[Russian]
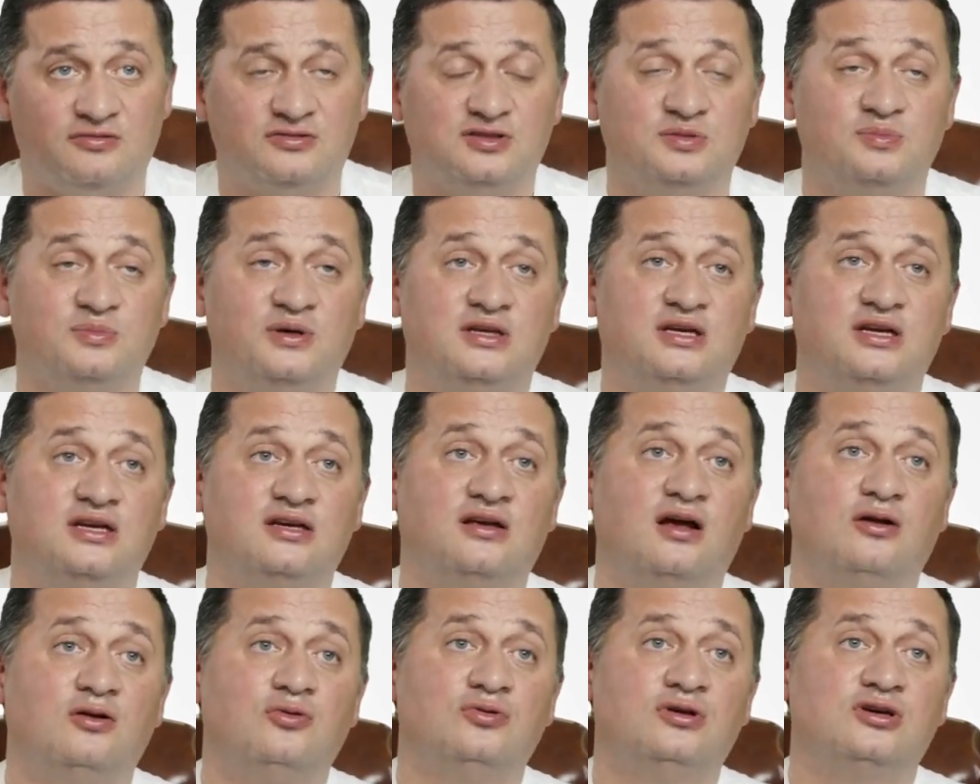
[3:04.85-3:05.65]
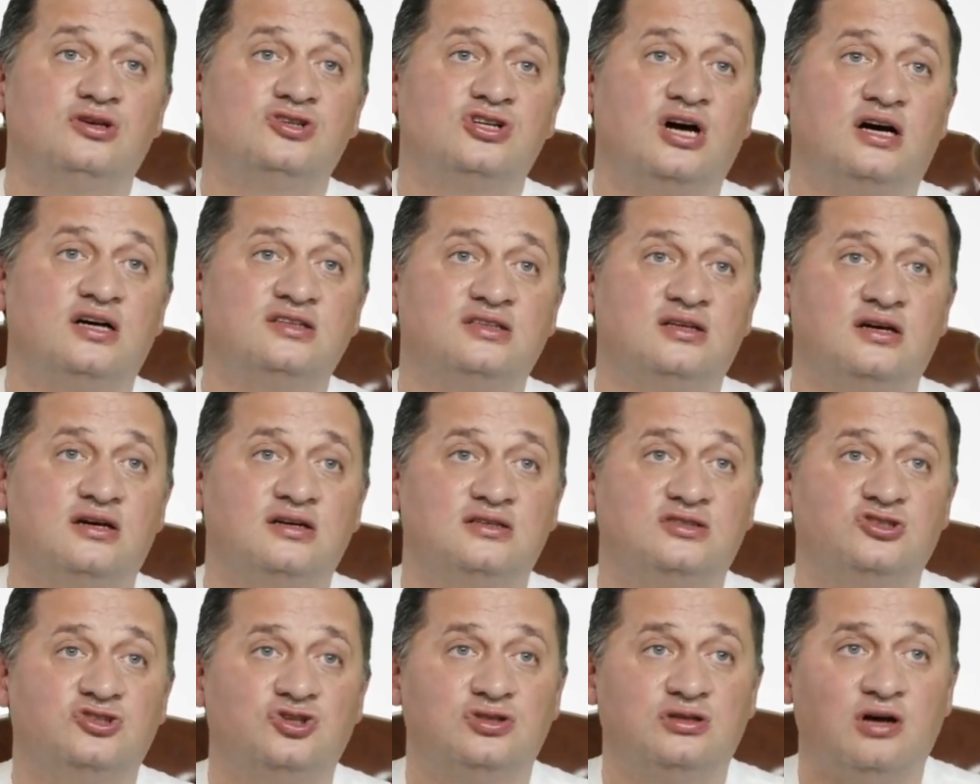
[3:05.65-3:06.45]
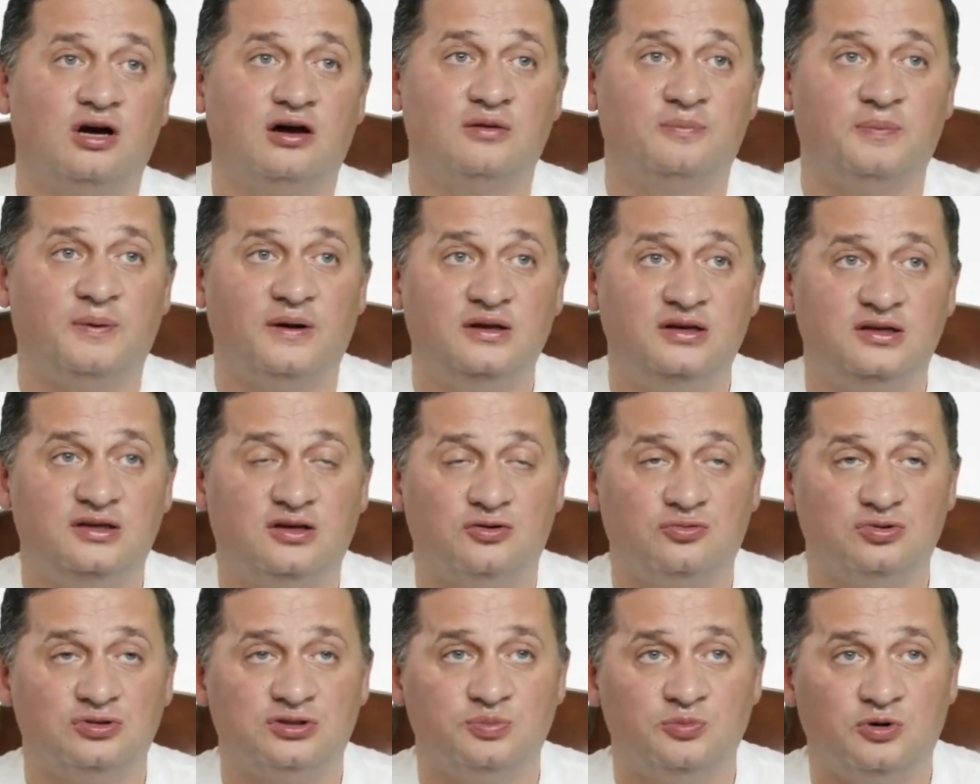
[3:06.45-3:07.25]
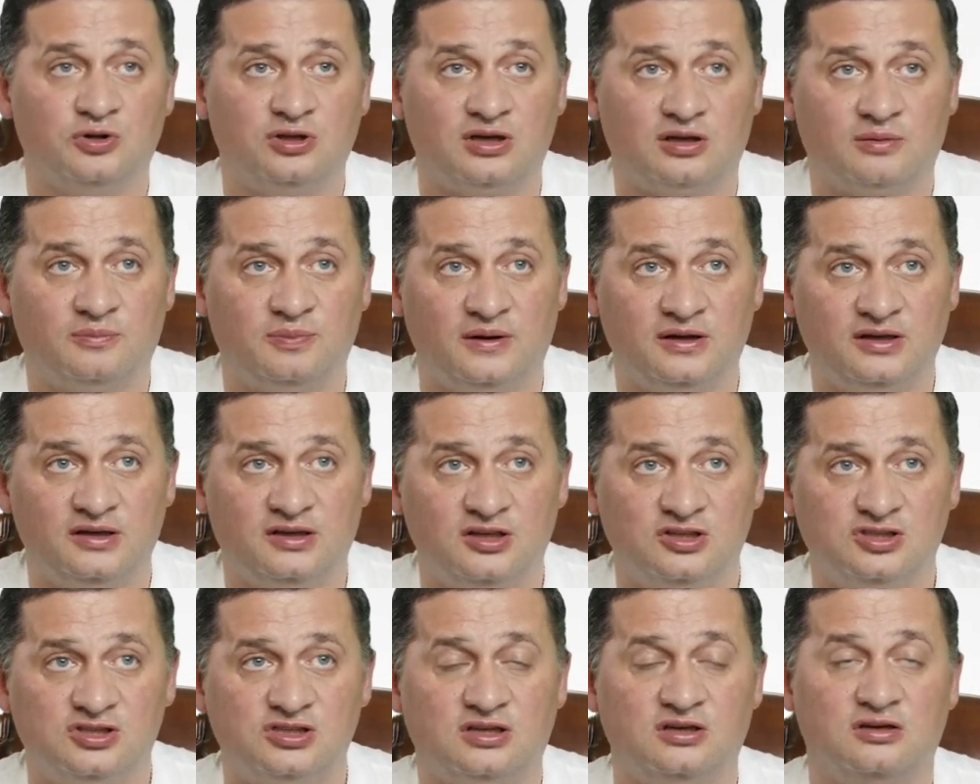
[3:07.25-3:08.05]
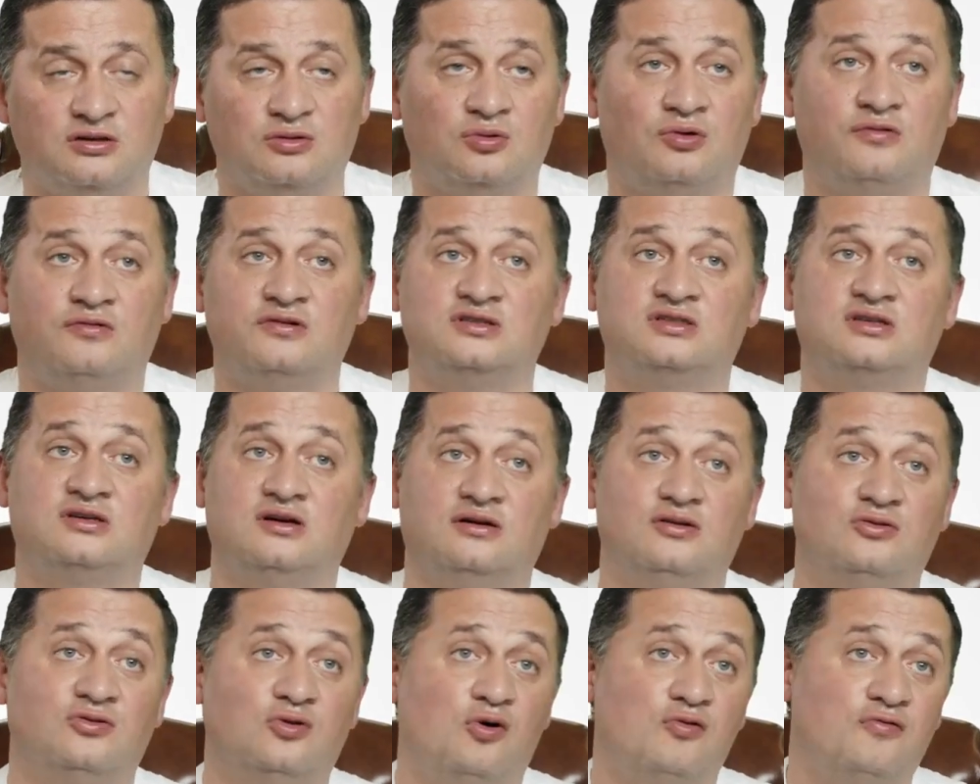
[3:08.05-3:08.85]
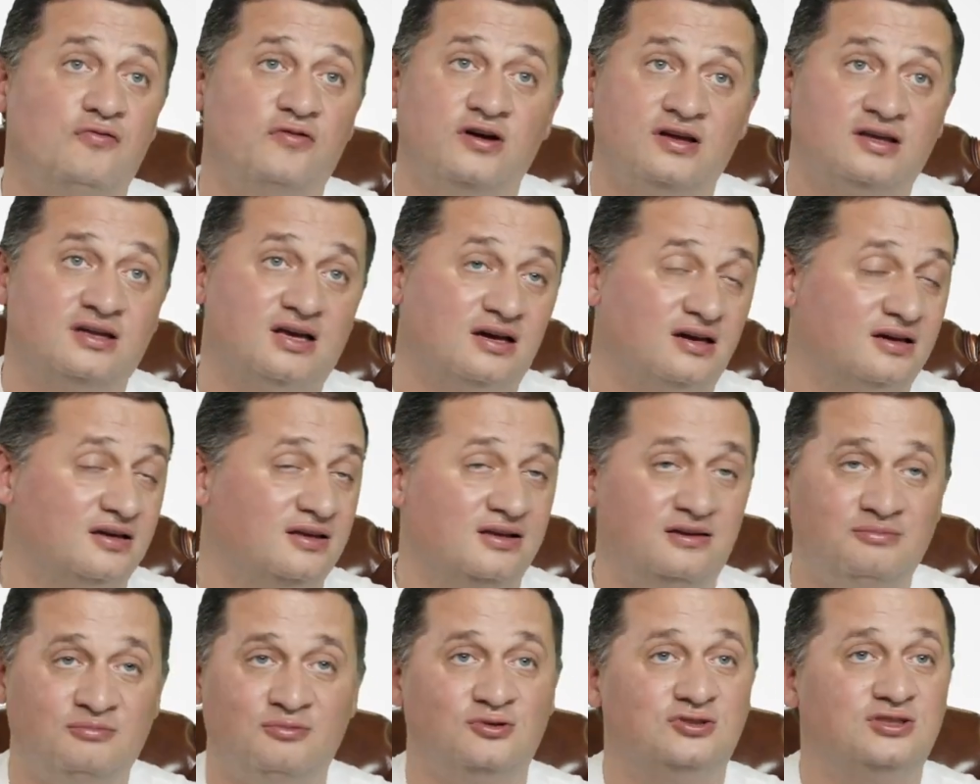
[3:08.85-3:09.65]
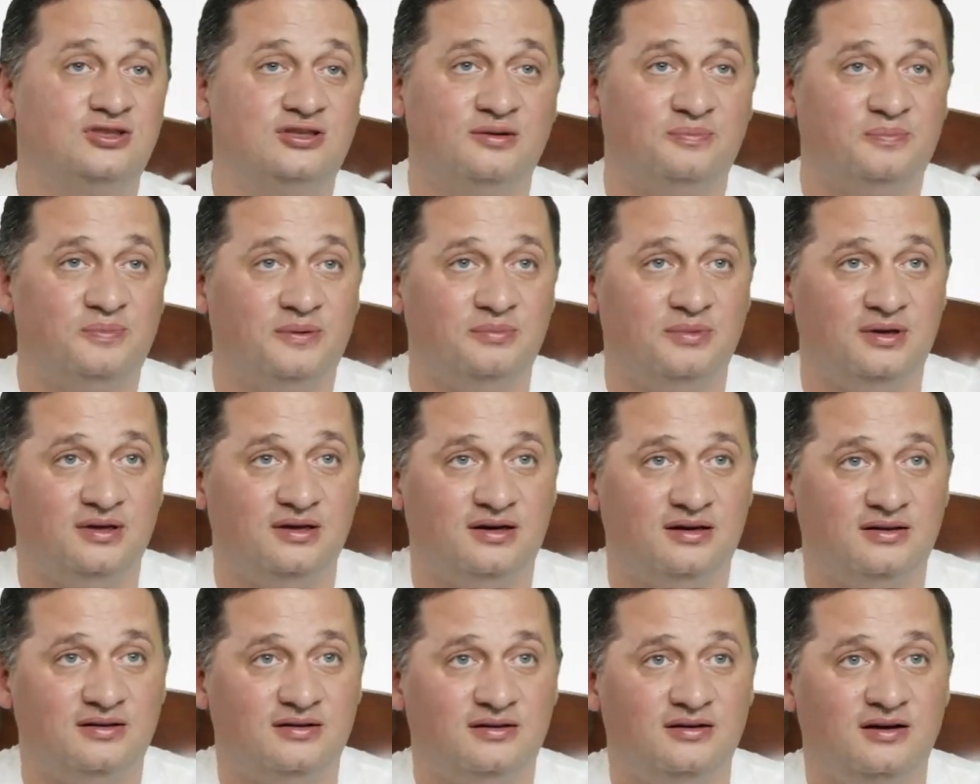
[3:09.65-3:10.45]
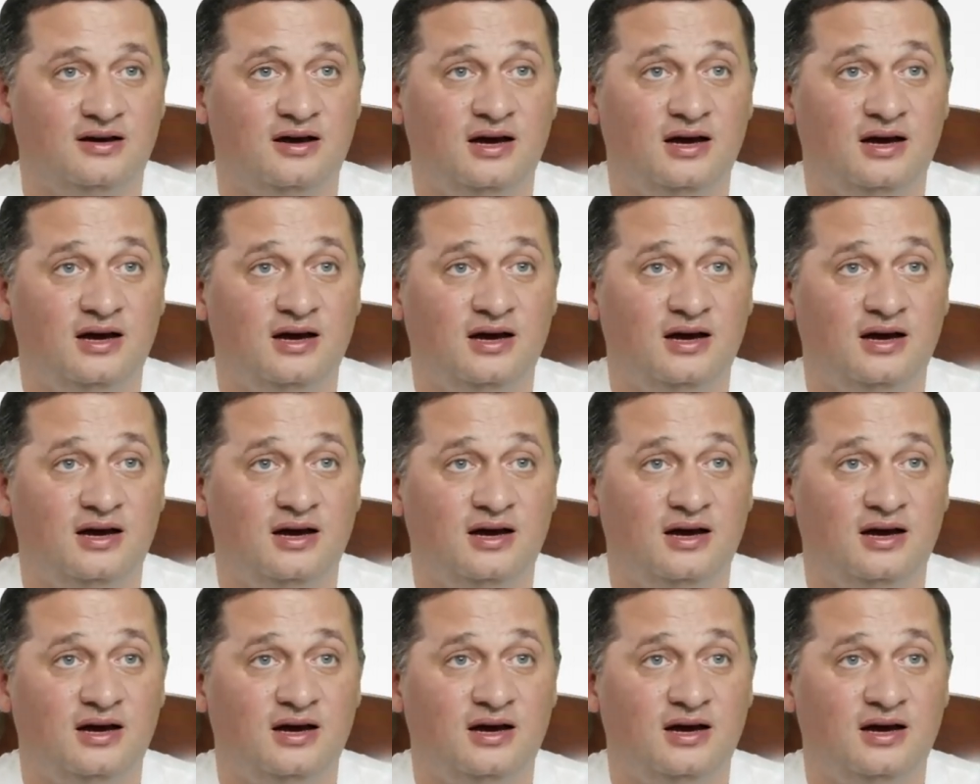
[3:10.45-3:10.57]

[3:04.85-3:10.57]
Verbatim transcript: Вот смотрите, люди часто читают политику, смотрят политические новости, но вы-то их не можете поменять.